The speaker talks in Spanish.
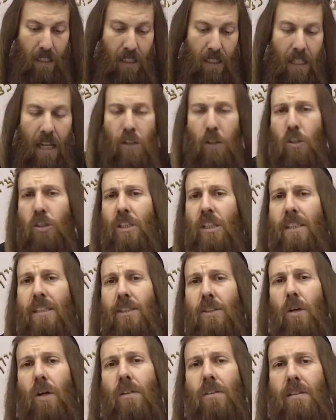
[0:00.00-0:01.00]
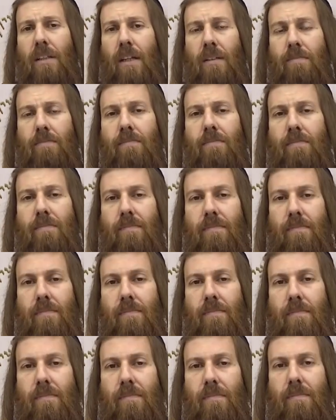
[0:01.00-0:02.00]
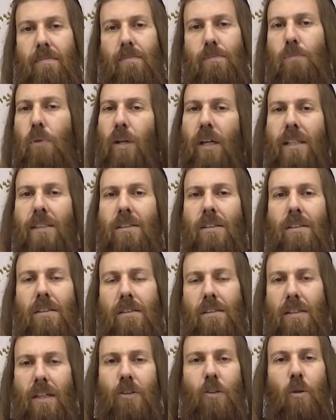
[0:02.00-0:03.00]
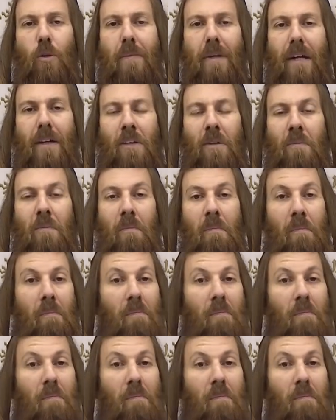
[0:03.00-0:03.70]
Y la noche es corta. Por eso se durmieron.